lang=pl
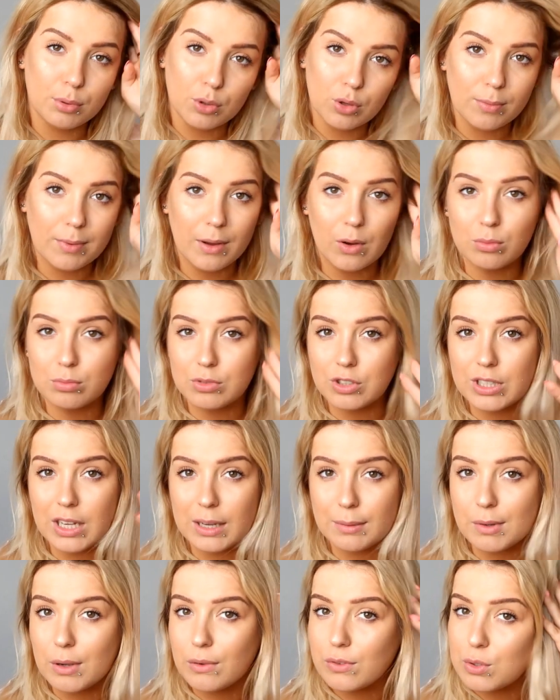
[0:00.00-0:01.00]
podobały mi się
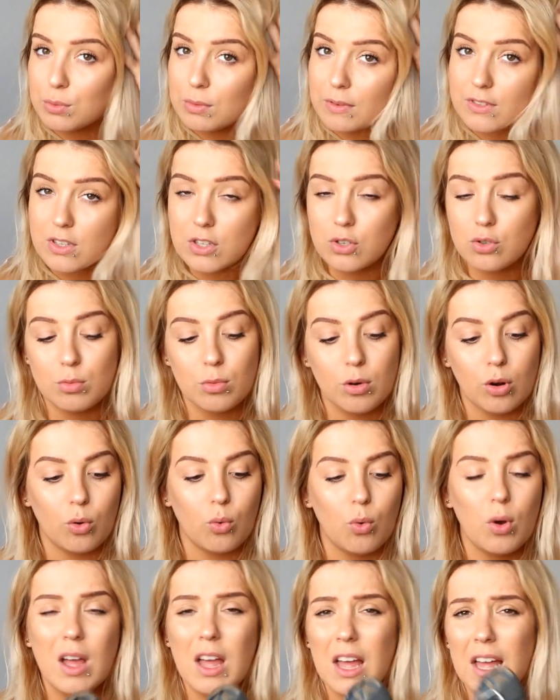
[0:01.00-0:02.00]
jak miał w sumie w zeszłym
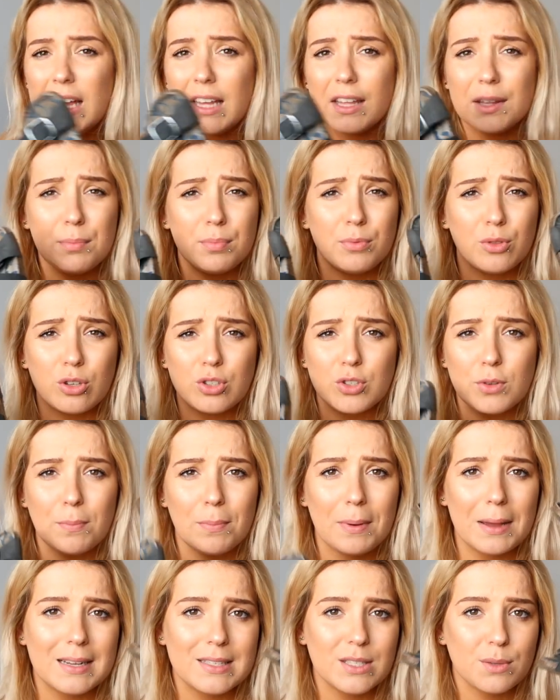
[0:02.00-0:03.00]
roku. I to są
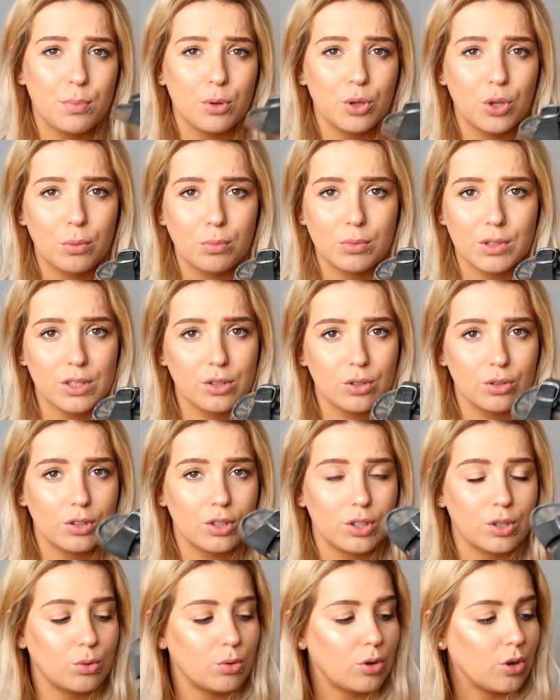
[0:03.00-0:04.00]
bardzo podobne do
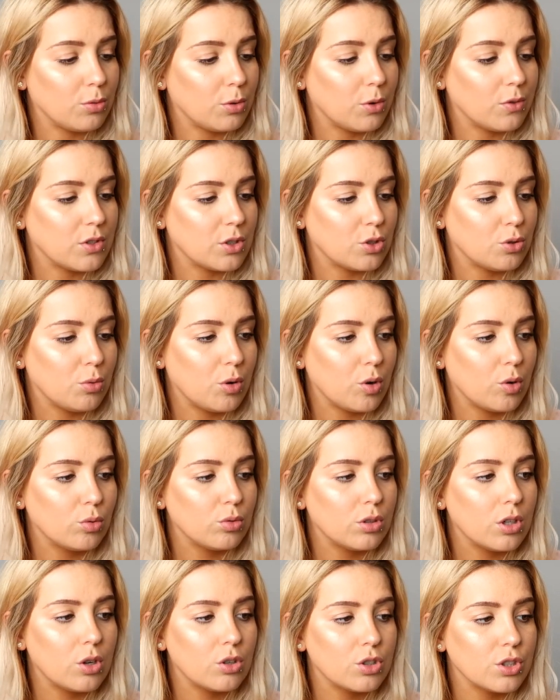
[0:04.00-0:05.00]
tych, które on miał w zeszłym
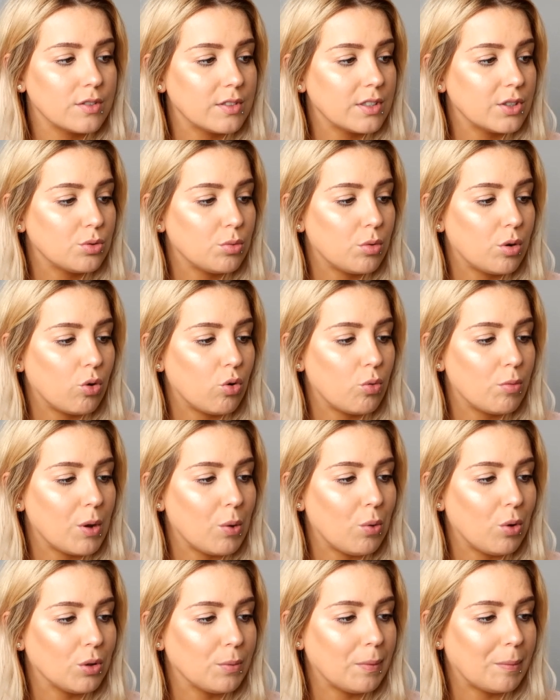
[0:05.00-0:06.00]
roku, tylko że w zeszłym roku
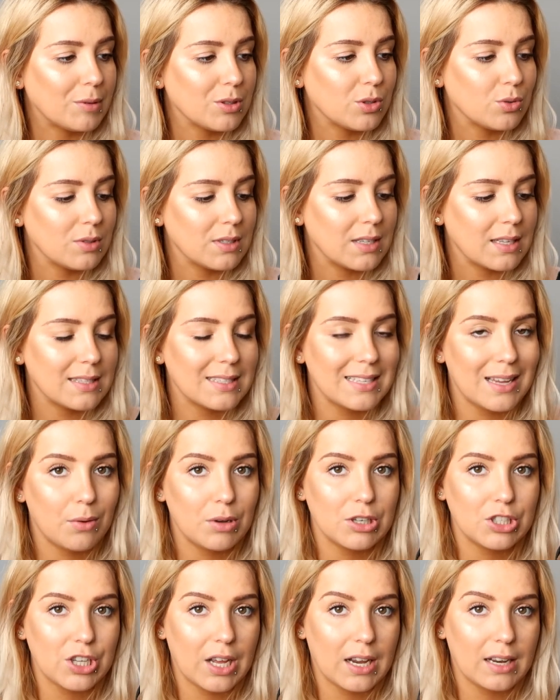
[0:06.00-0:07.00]
miał on po prostu je
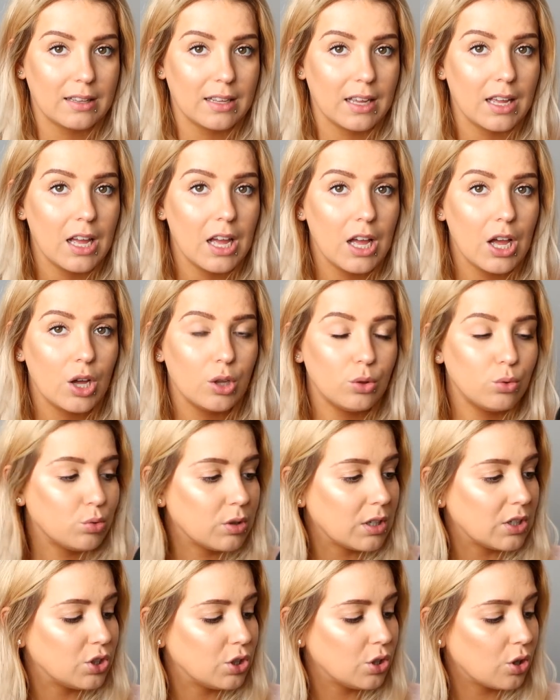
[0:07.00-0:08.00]
całe czarne.
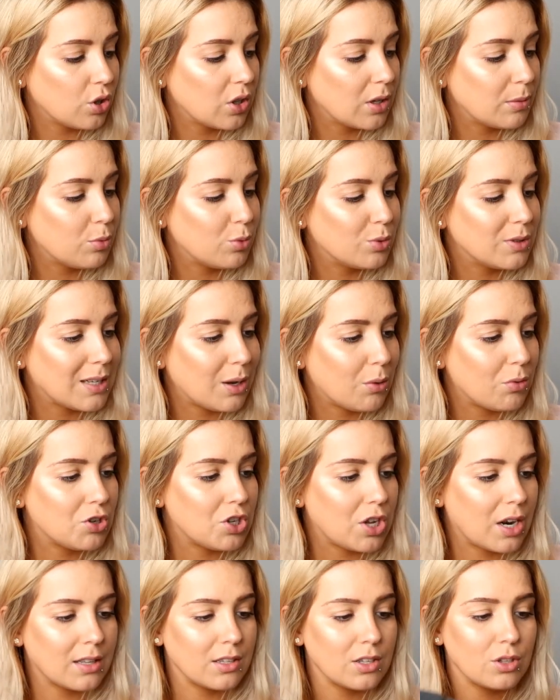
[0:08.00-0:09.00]
Tutaj środek był cały
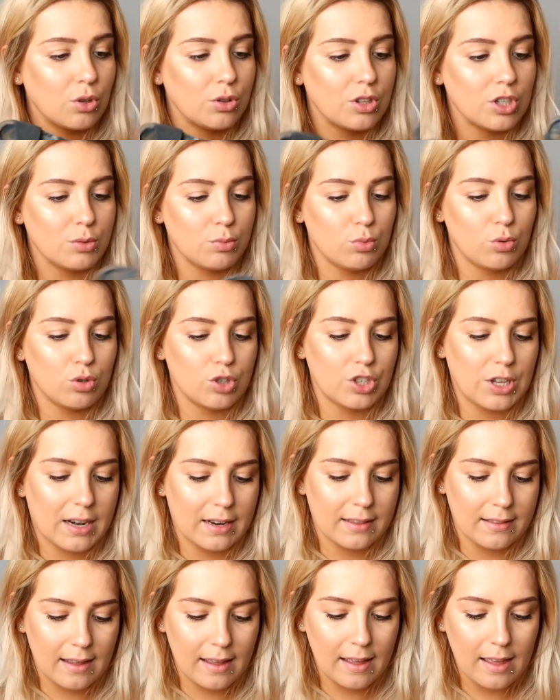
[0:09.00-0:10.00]
czarny i to też było
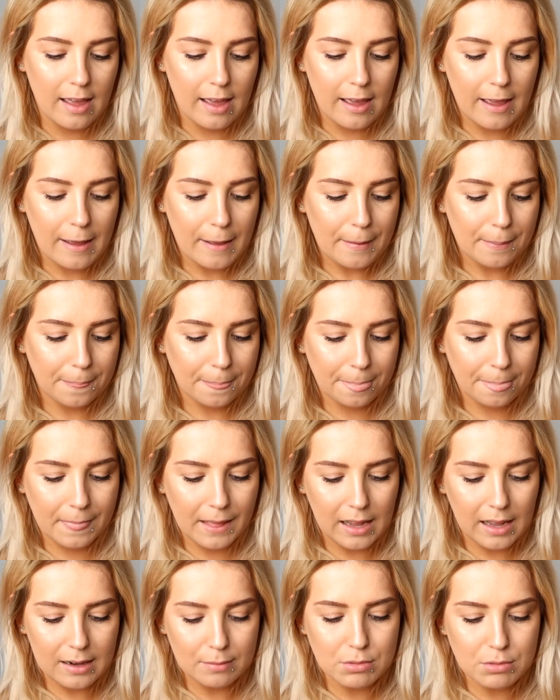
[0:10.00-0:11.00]
czarne. Mm,
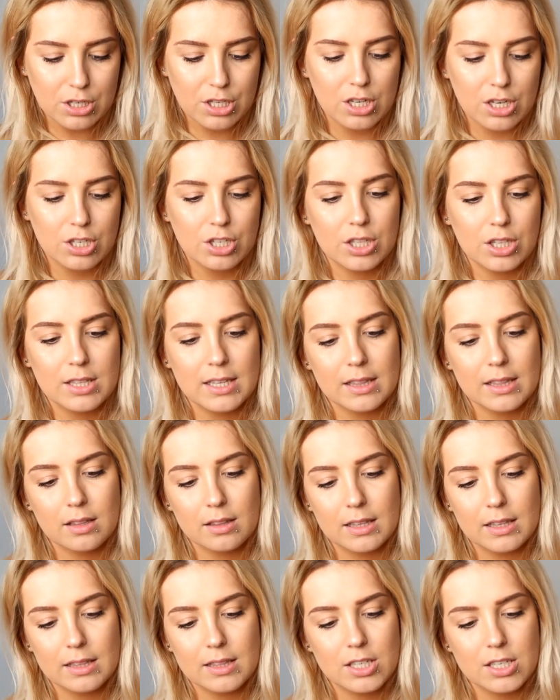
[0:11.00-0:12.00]
ale myślę, że te,
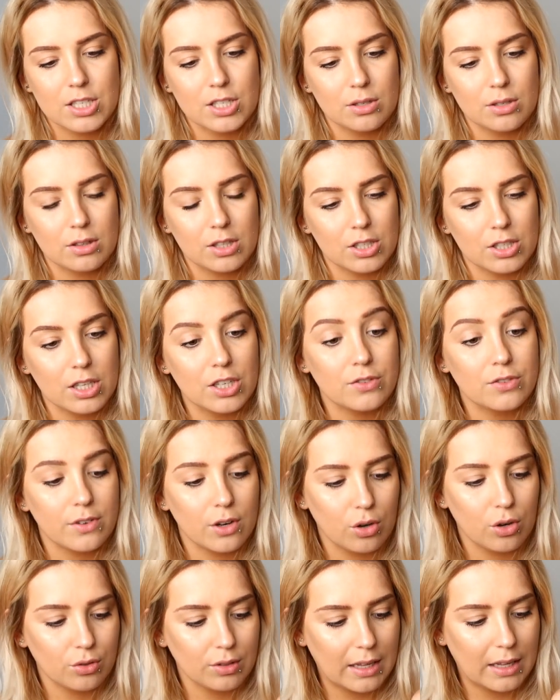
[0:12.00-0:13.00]
te, też, te też
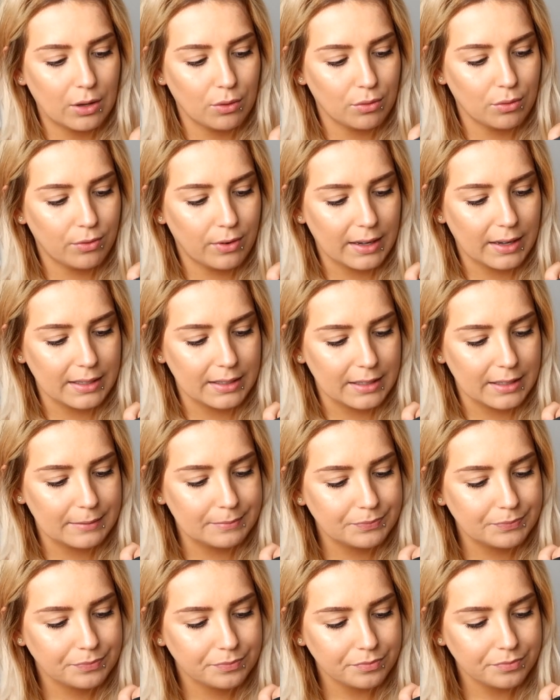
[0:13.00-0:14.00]
wyglądają
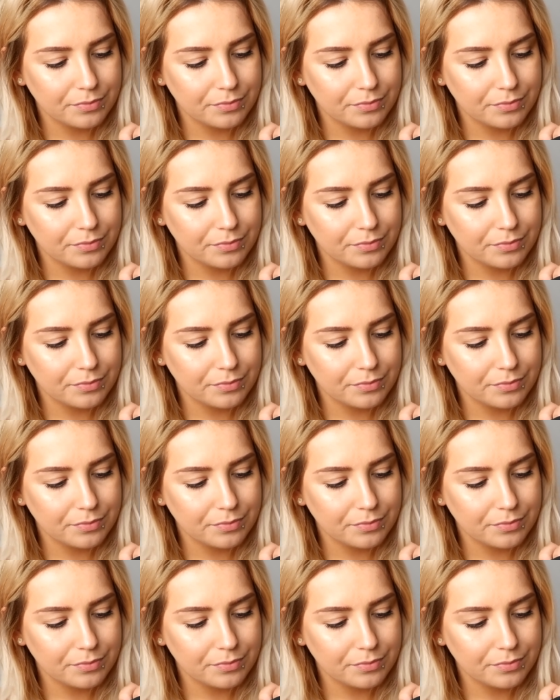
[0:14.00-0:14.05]
fajnie.